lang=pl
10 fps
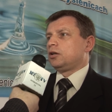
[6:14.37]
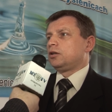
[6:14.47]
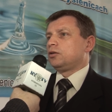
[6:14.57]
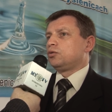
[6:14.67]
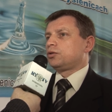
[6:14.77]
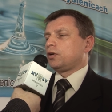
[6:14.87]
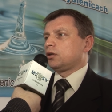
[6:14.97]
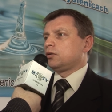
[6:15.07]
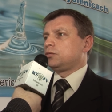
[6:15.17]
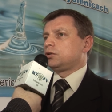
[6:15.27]
Y,
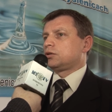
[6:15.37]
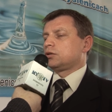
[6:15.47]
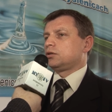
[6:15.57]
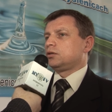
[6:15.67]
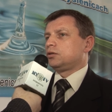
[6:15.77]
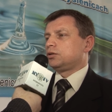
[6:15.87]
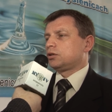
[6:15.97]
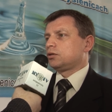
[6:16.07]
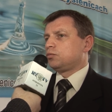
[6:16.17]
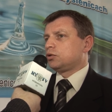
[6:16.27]
uświadomić y,
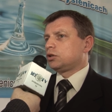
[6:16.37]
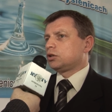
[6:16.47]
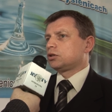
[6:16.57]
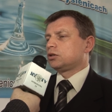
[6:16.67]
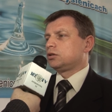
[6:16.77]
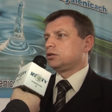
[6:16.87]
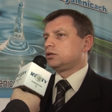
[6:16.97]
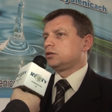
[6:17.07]
dzieciom i młodzieży,